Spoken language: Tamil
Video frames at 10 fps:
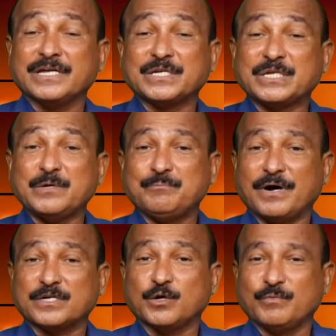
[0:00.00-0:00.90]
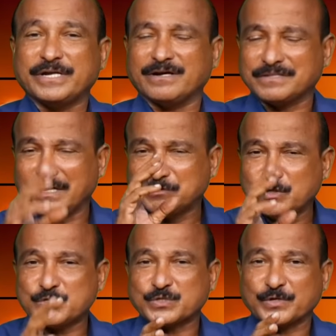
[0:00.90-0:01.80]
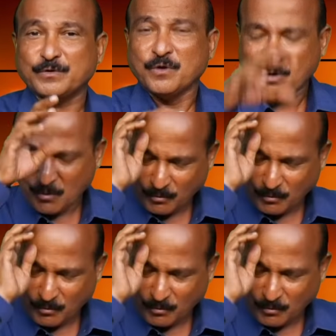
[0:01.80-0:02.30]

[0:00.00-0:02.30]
எண்ணி பார்க்க முடியாத அதிசயம்